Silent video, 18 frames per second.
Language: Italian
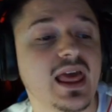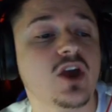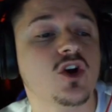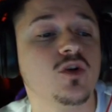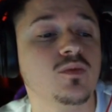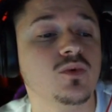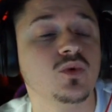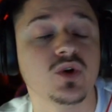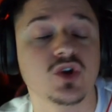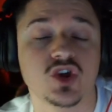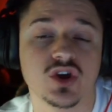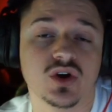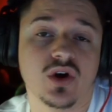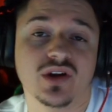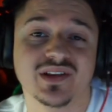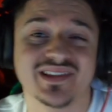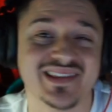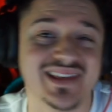lei comunque ci
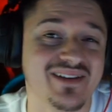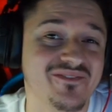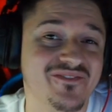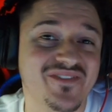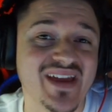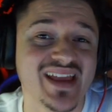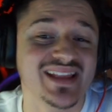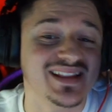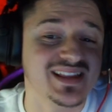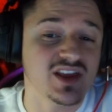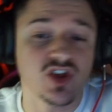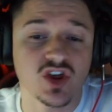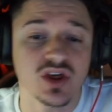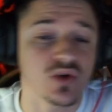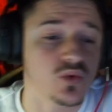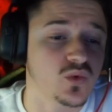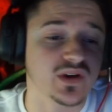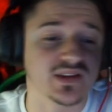costa
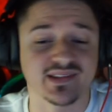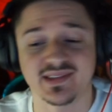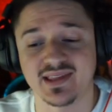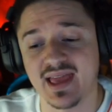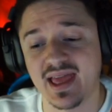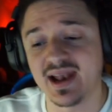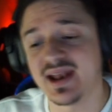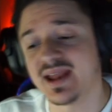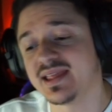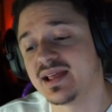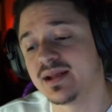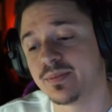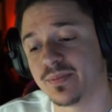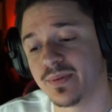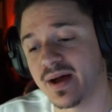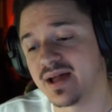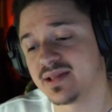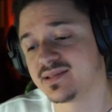25 stelle del
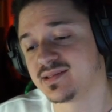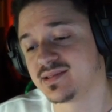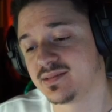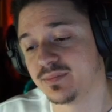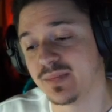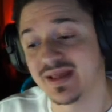pass